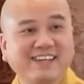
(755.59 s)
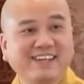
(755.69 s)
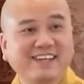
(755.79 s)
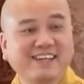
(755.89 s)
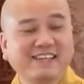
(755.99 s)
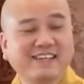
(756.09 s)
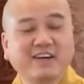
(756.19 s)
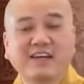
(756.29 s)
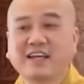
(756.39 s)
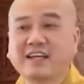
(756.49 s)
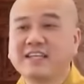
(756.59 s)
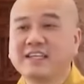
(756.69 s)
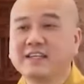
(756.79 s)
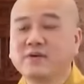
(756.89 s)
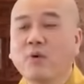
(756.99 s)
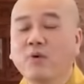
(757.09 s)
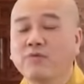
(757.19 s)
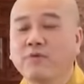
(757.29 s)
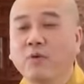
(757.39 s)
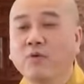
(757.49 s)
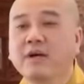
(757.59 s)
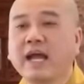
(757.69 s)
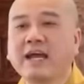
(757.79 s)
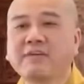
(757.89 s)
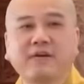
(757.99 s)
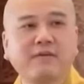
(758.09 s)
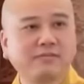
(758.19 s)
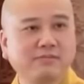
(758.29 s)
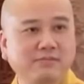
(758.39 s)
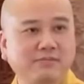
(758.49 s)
à, gọi là cái gì khụ phủ khai phong